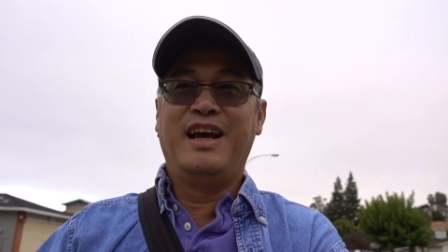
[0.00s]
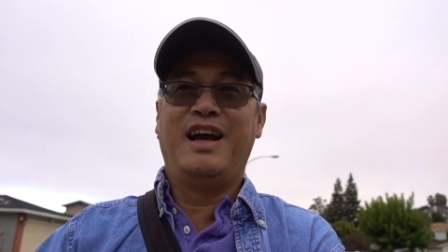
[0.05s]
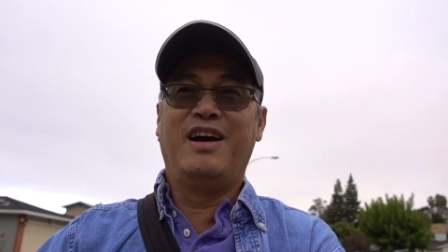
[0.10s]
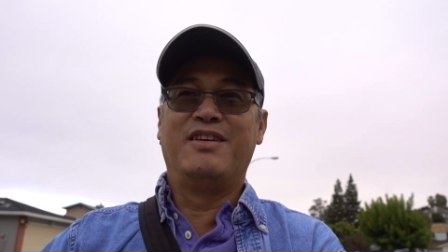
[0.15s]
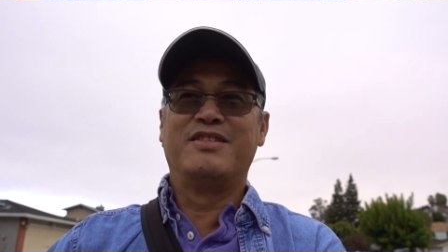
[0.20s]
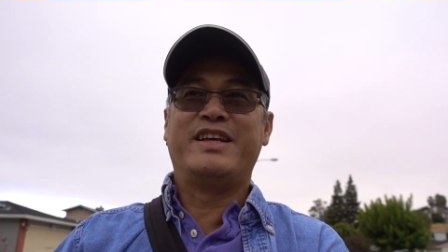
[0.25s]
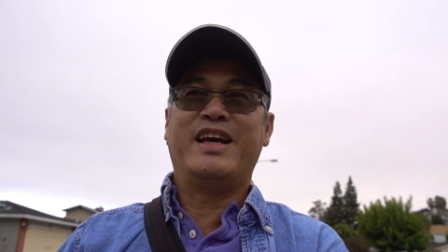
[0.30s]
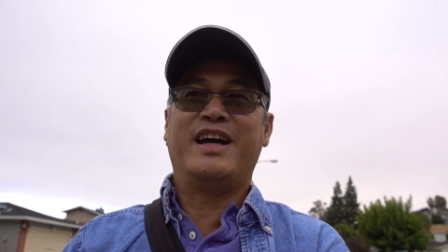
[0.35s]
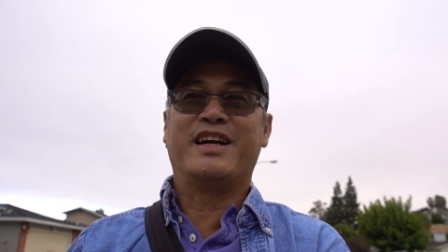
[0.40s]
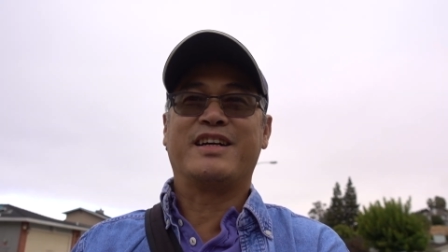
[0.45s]

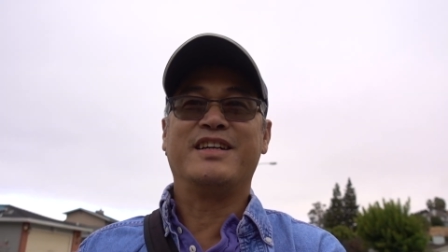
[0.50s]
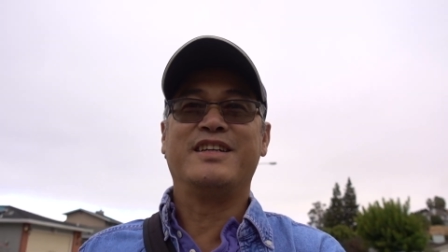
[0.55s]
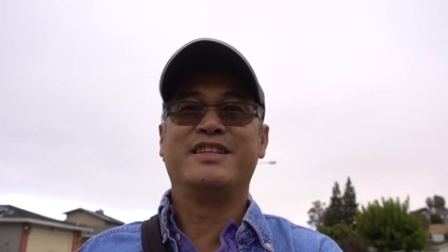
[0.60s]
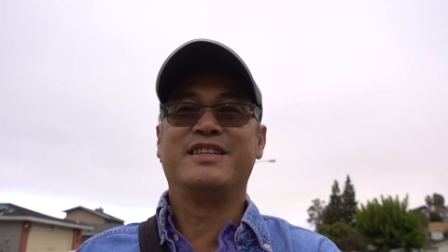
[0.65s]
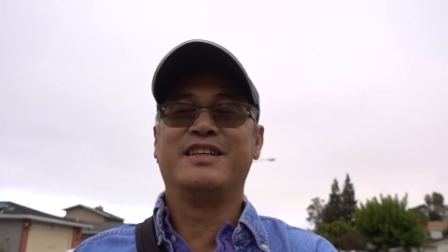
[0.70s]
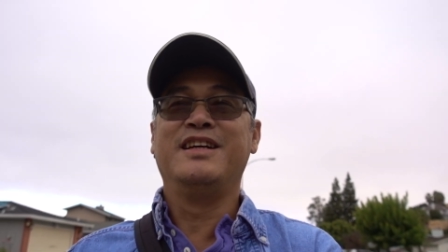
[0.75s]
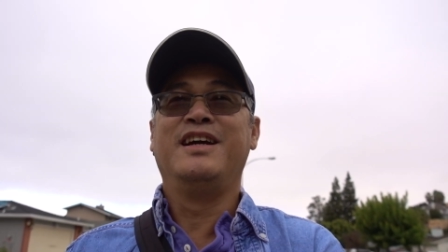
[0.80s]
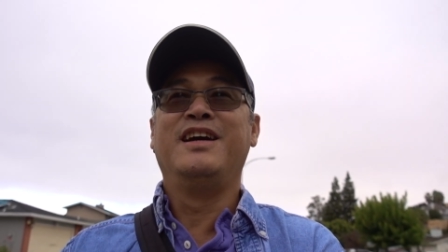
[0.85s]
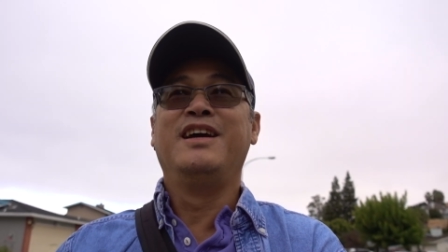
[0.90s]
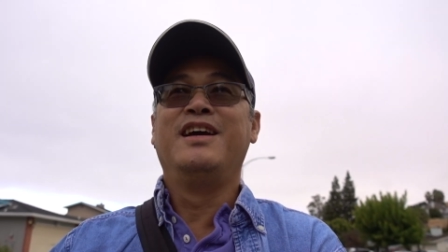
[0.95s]
Ông già
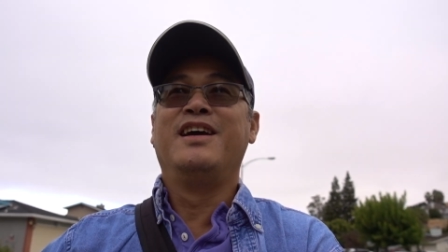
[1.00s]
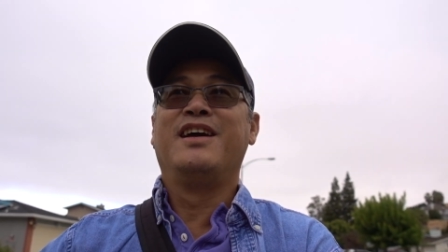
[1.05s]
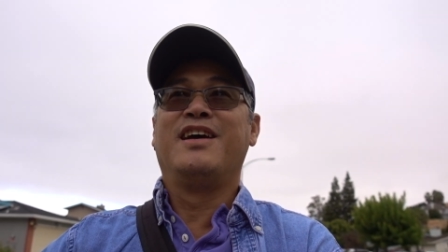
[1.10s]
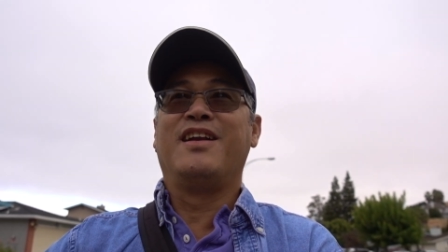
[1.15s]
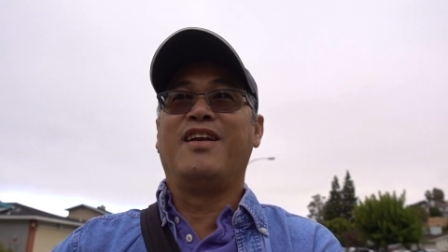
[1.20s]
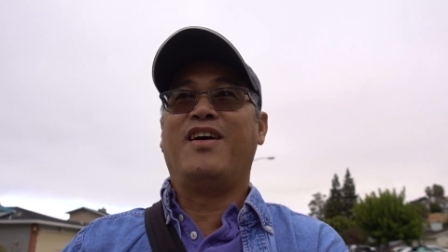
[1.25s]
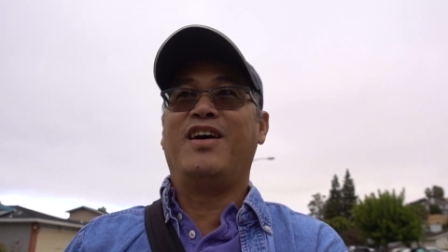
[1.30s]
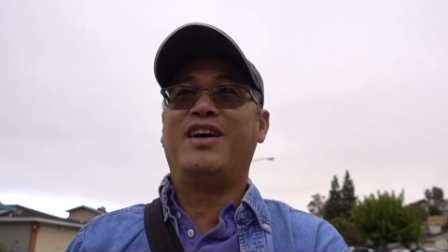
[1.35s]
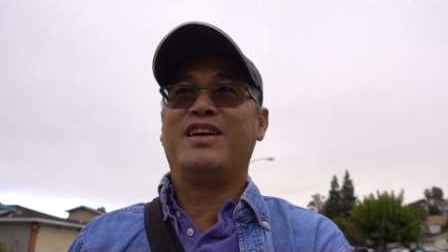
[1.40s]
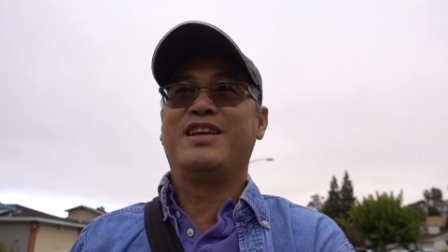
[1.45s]
cưng
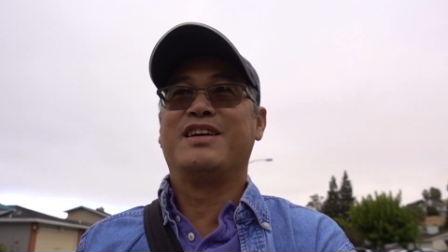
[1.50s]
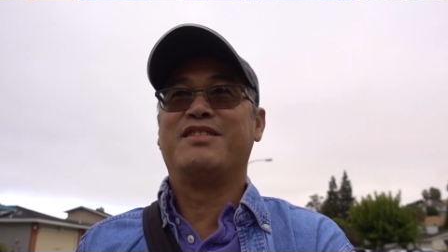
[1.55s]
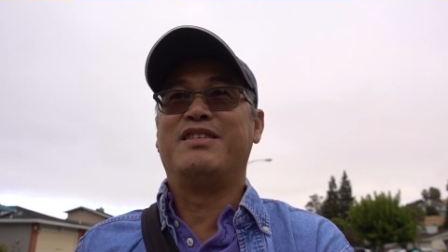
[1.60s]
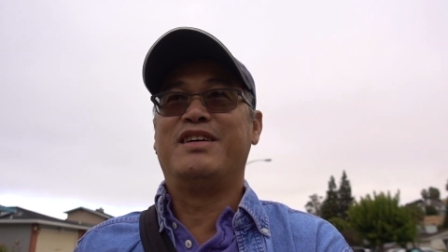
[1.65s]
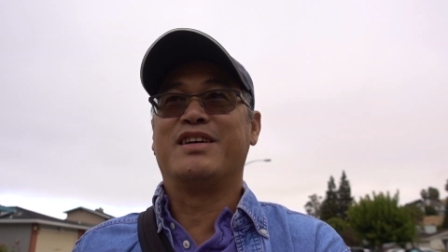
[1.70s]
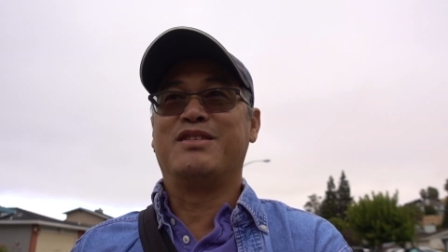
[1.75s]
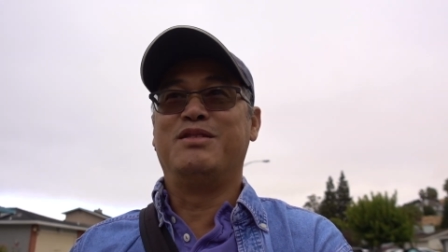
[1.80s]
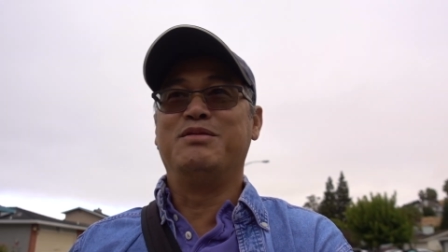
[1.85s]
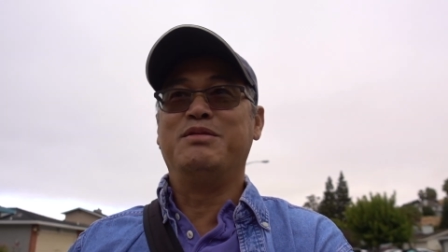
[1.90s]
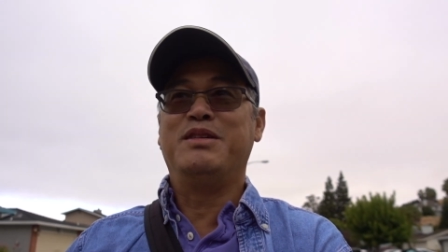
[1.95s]
lo nhưng
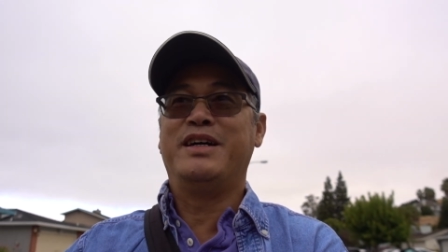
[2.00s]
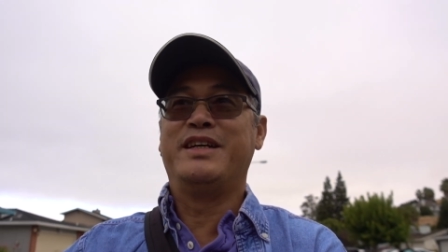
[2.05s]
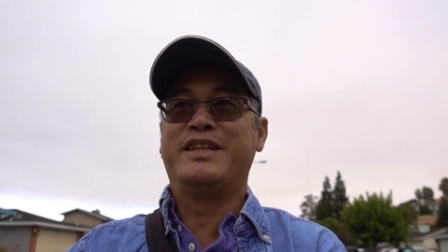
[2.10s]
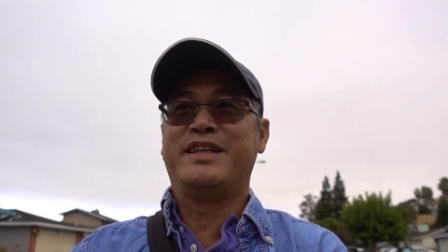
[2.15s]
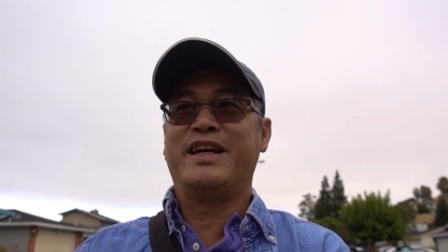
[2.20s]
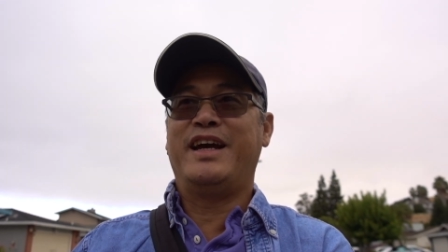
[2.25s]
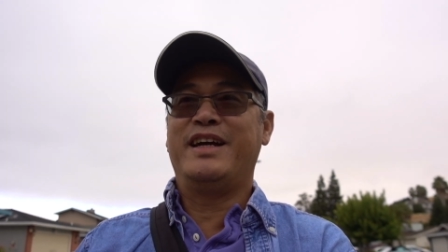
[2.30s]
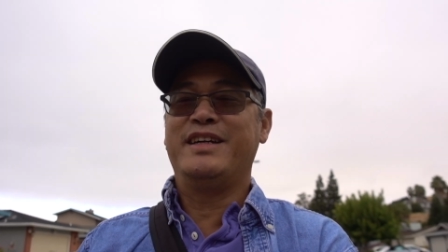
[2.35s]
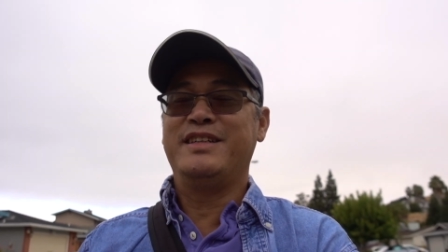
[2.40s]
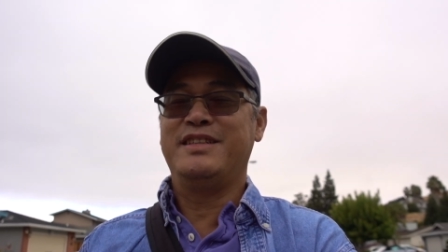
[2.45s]
mà cũng hơi
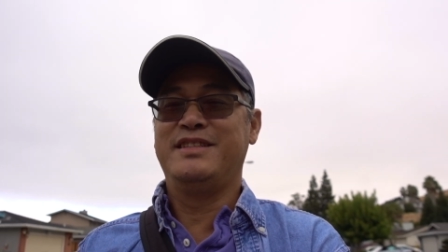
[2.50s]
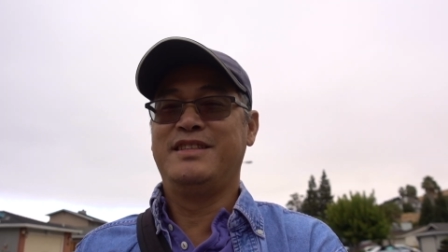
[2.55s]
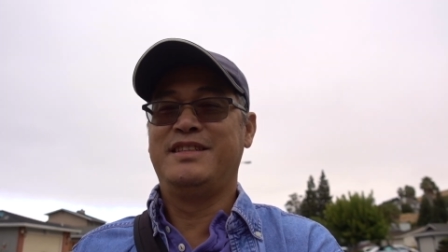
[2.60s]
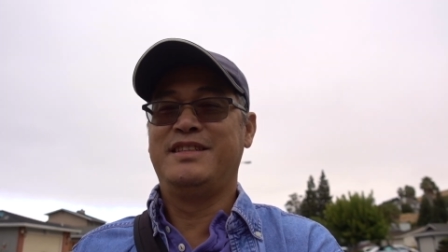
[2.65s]
chán.